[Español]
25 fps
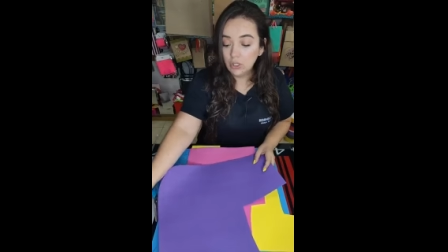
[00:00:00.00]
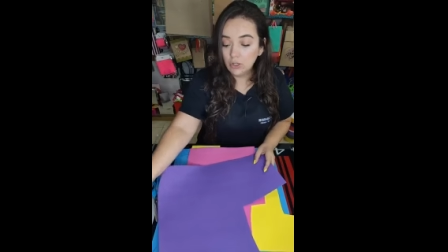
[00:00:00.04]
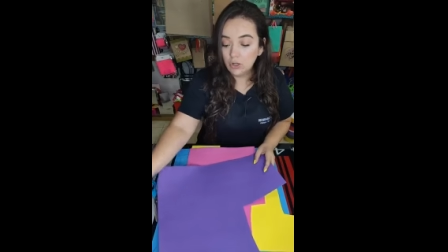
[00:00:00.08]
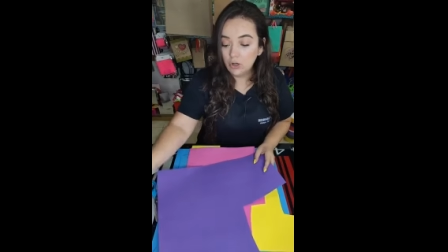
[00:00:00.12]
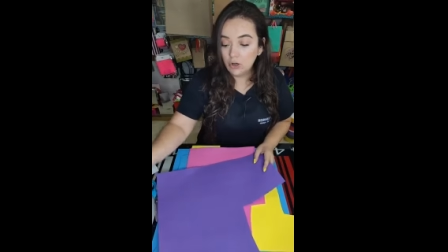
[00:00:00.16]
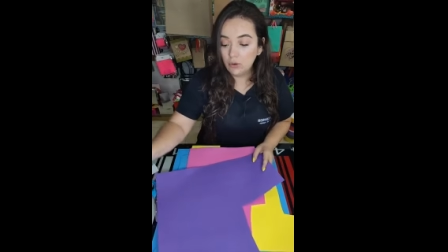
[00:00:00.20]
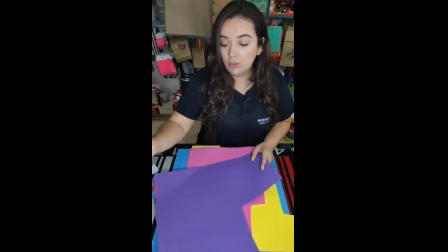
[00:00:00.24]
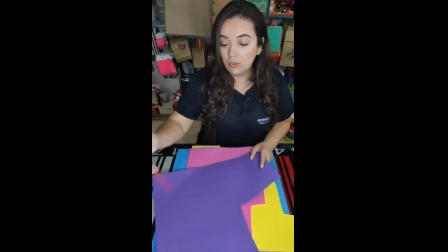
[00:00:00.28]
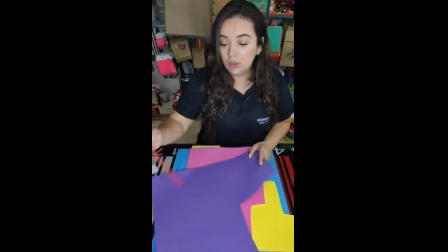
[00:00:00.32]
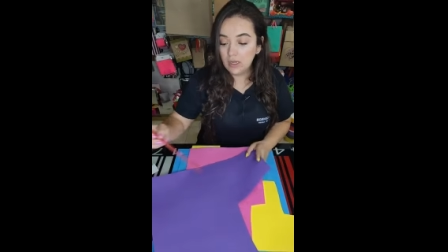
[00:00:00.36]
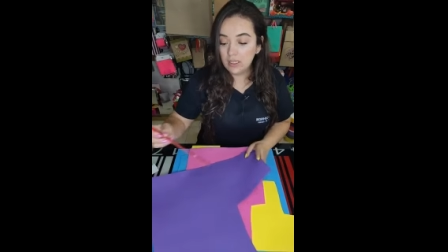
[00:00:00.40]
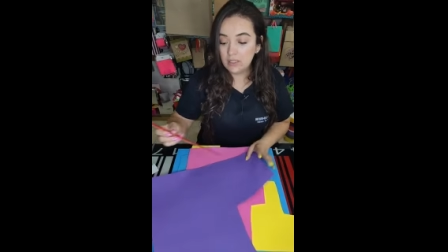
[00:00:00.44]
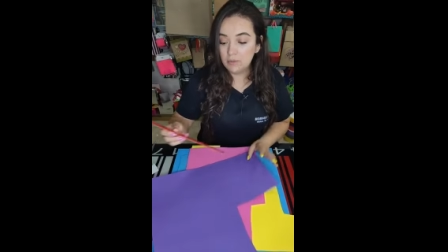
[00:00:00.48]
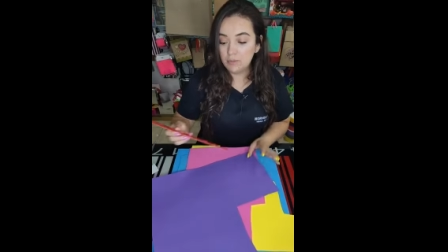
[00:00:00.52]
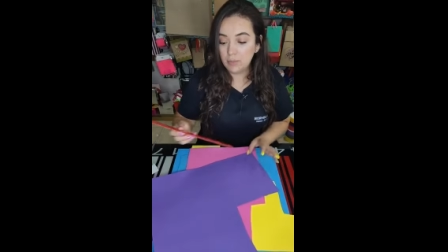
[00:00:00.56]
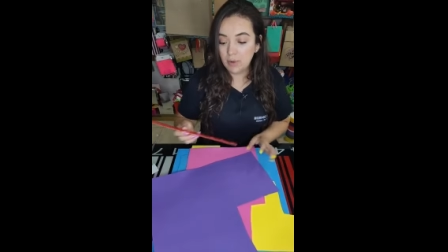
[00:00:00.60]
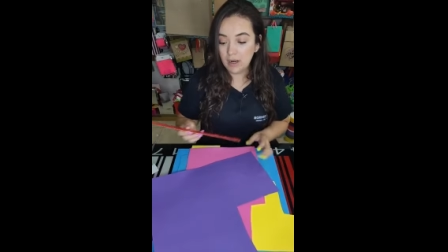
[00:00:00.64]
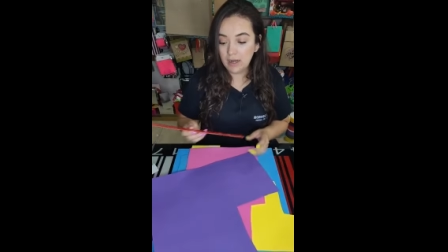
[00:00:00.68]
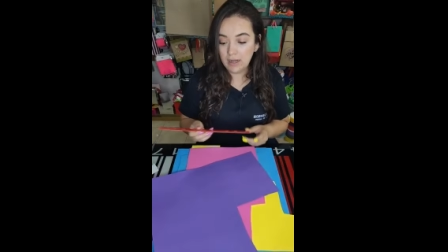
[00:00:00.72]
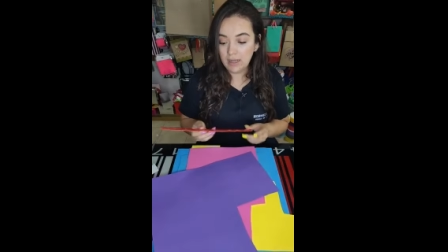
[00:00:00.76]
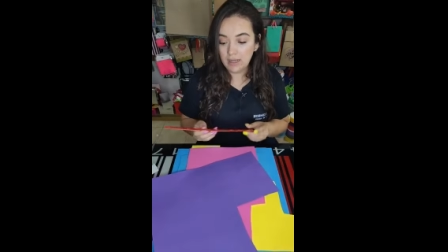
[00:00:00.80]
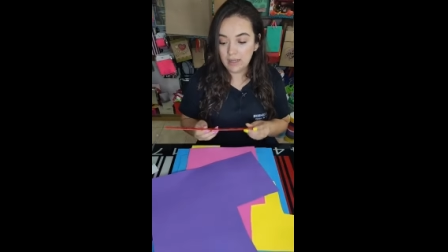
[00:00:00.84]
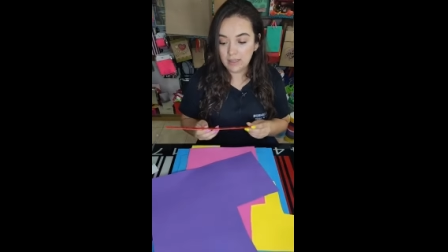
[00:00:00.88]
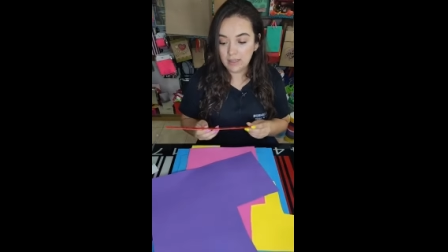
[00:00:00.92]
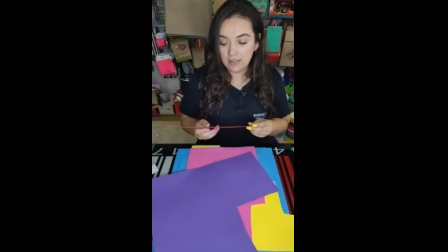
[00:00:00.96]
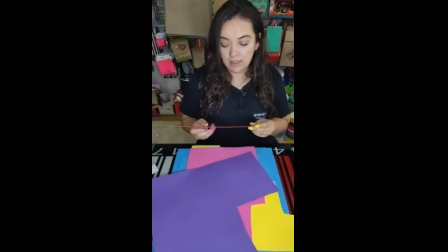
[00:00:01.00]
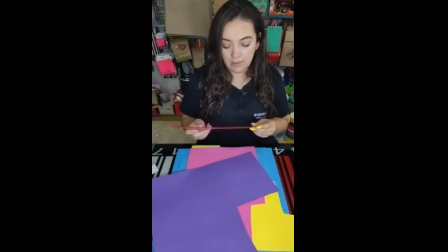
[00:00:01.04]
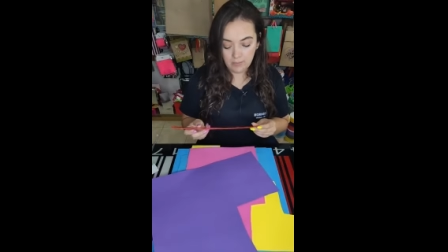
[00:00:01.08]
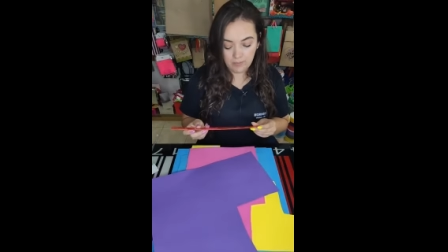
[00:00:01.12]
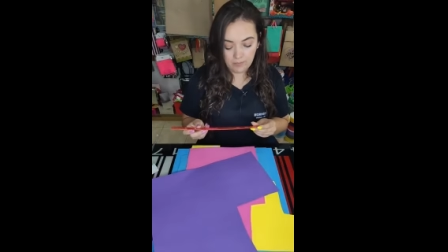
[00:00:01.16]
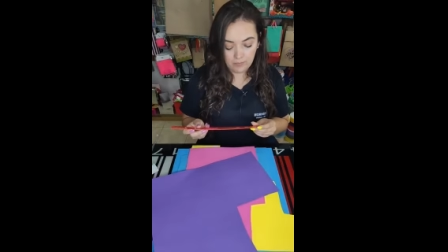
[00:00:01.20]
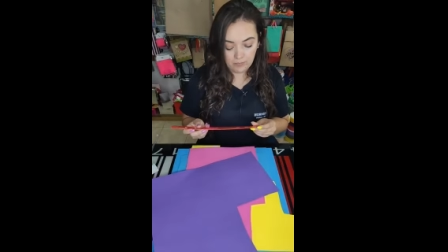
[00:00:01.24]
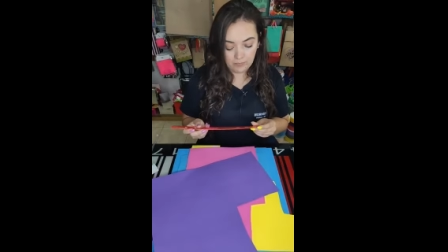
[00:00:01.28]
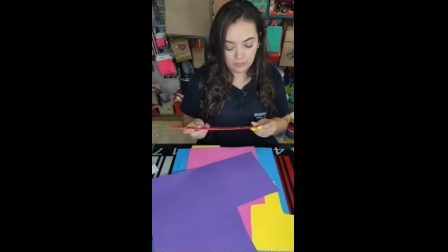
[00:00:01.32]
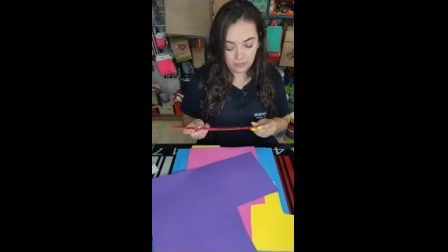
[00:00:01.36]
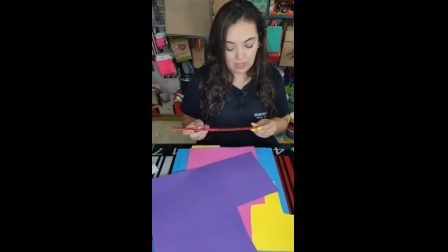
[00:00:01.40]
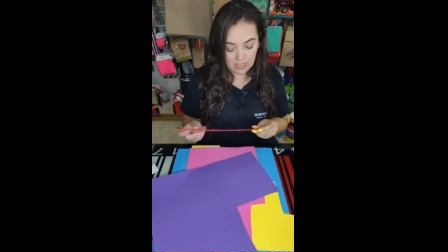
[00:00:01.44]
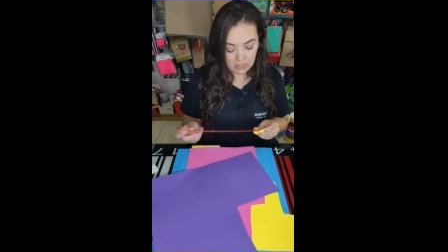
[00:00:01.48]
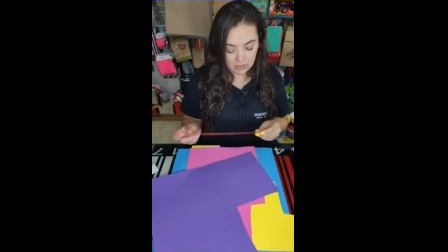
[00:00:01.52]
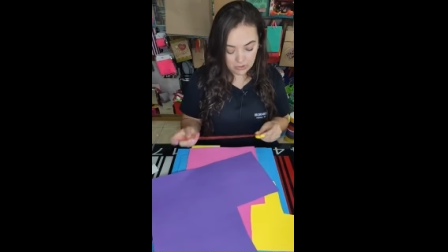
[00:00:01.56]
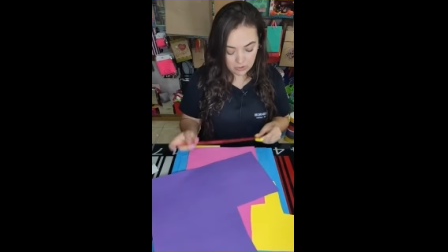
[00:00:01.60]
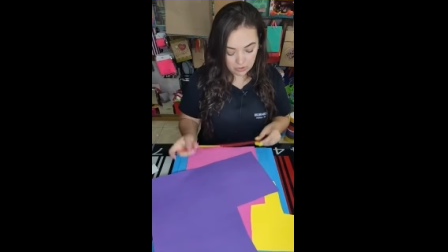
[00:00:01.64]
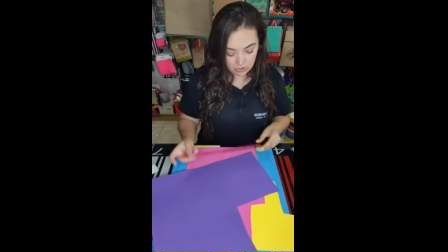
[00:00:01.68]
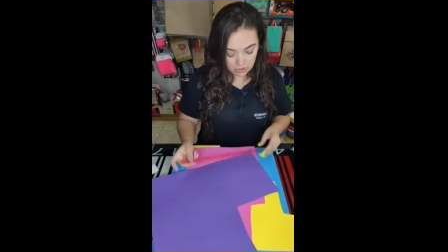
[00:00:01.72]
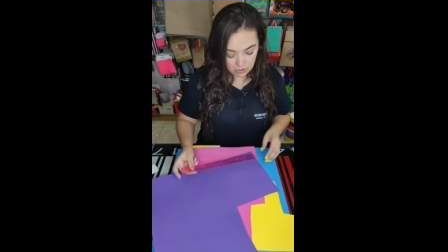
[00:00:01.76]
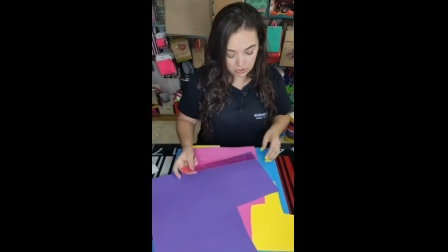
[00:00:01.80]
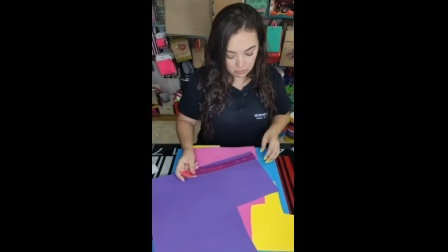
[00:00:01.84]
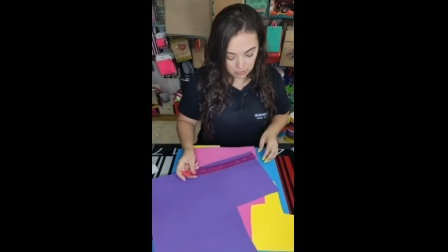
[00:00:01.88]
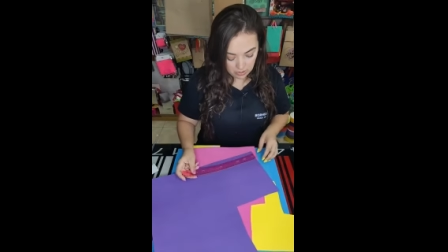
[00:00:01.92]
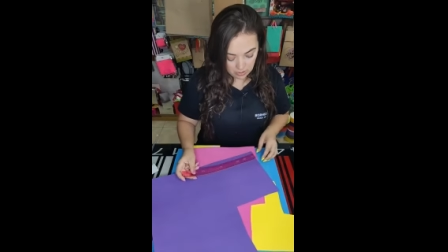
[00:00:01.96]
¿Cómo les parece que
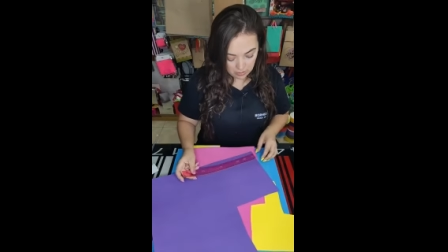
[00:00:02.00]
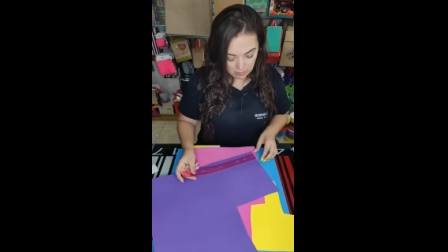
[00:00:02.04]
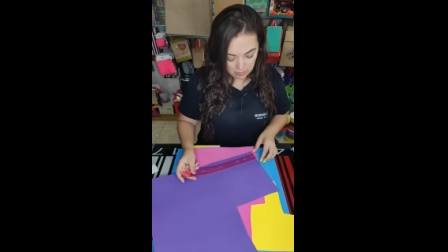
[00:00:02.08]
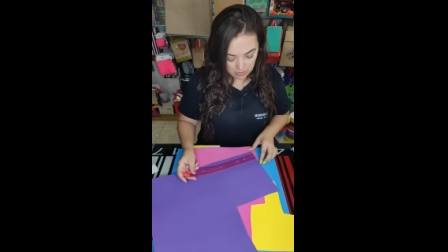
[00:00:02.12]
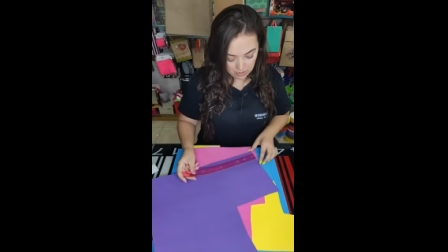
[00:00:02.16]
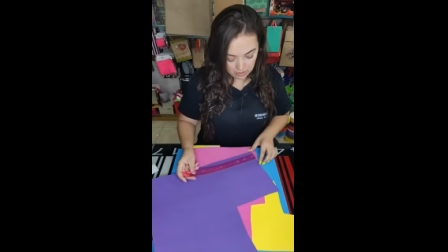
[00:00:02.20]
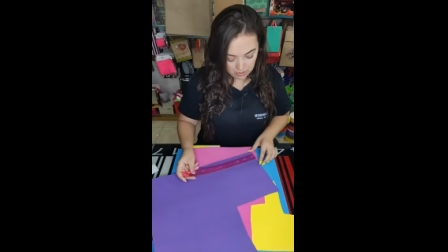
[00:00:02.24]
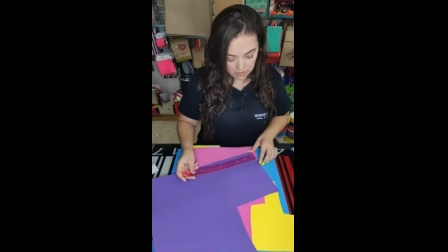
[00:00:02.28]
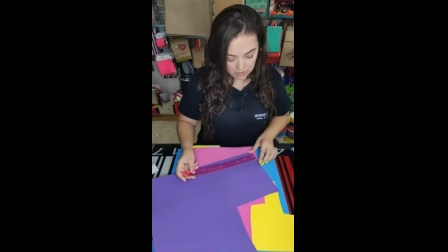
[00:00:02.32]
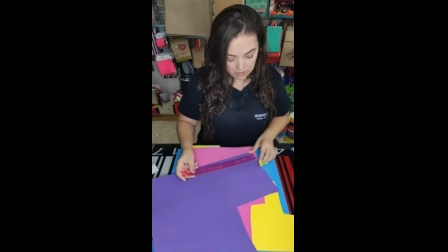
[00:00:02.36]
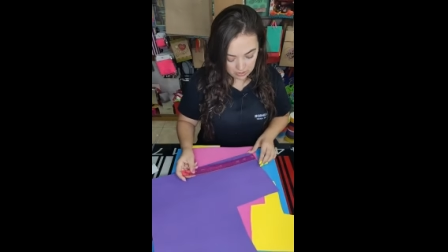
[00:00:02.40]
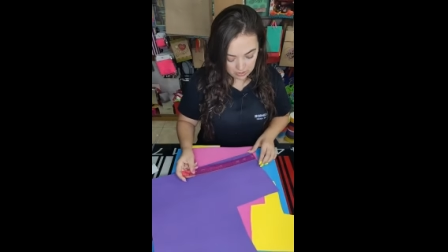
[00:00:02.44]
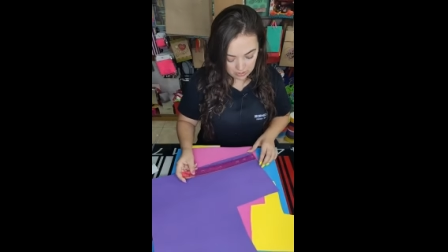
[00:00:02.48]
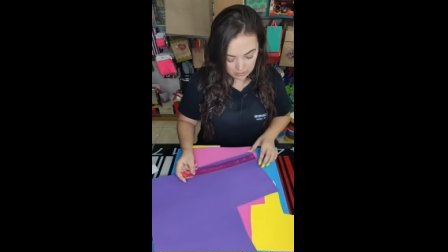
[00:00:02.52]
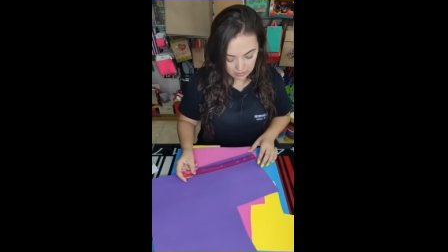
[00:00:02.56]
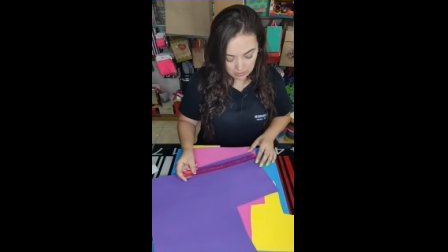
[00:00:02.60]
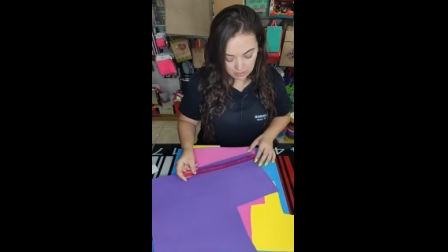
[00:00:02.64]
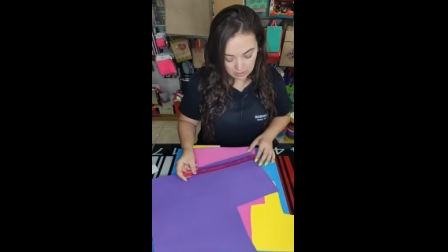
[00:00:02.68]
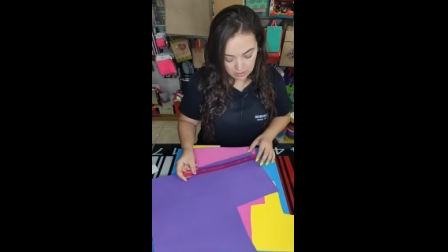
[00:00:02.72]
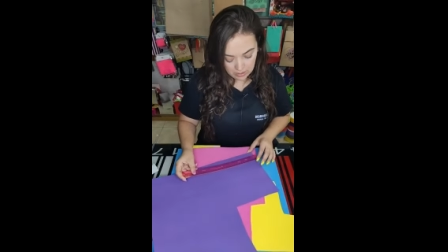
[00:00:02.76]
yo sí voy a medir?